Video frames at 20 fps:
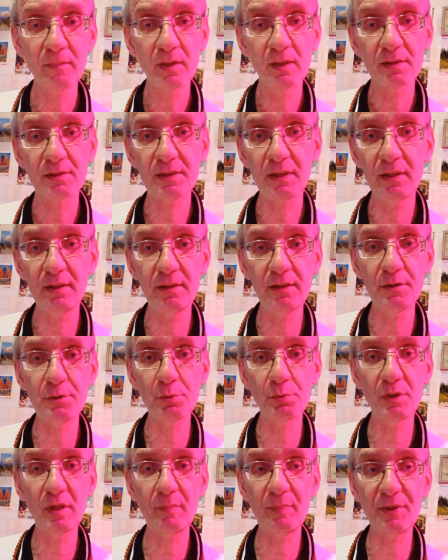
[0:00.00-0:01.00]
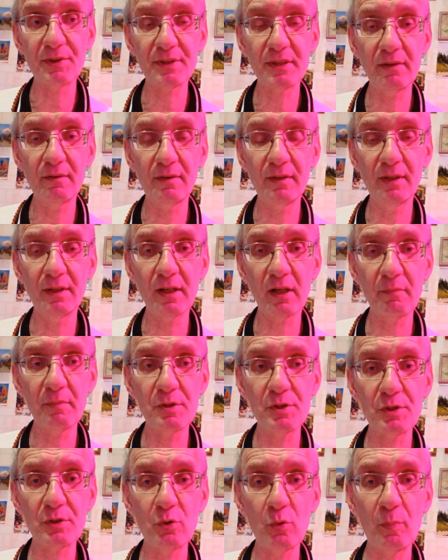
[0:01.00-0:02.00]
сойти сюда представителей
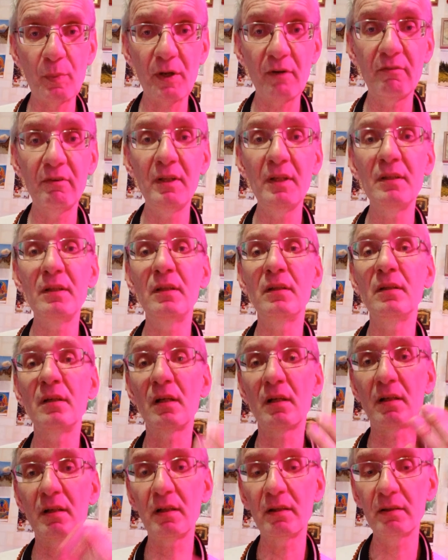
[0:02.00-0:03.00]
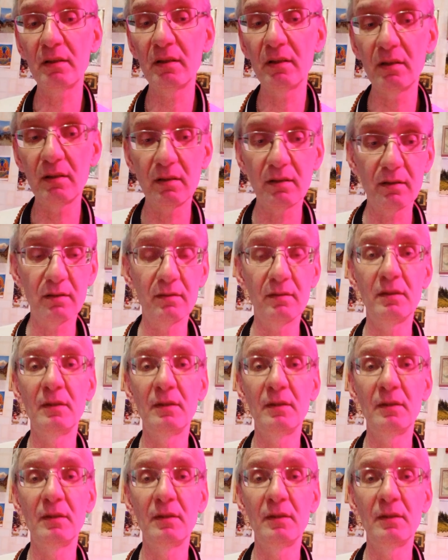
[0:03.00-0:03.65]
кармического управления и архангела, э,